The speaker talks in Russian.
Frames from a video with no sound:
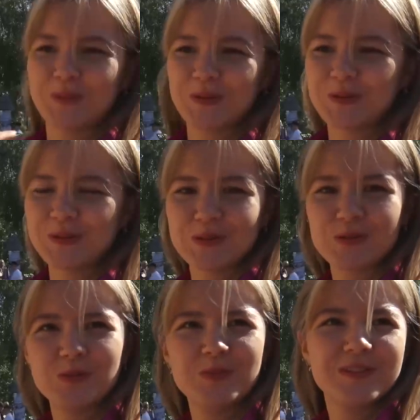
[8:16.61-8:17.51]
Погода
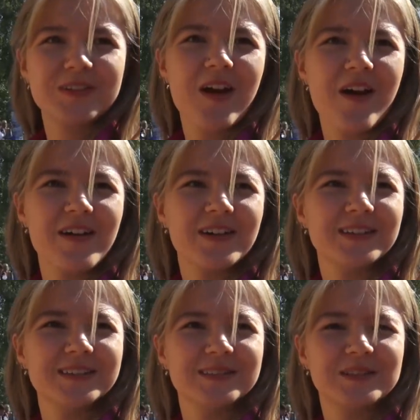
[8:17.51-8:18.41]
супер.
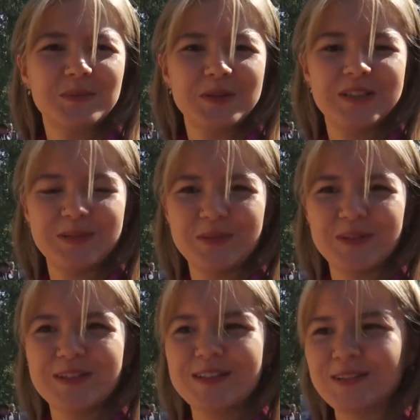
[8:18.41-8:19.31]
А,
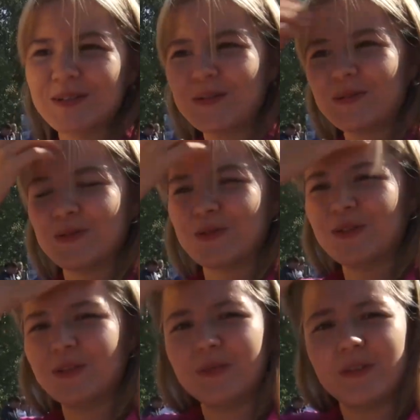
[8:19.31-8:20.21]
спасибо за такое
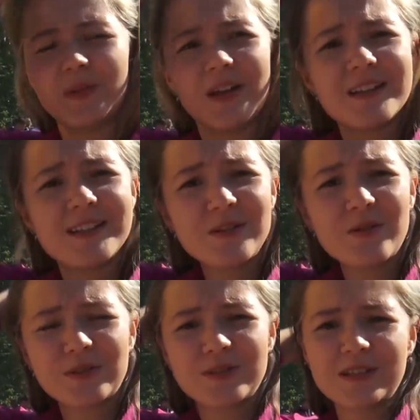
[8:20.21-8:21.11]
устроенное мероприятие
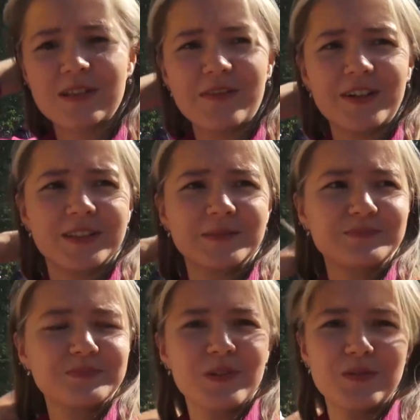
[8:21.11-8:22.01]
городу Салават.
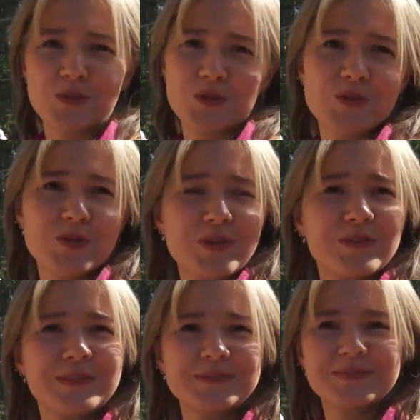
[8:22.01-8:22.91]
Все очень здорово.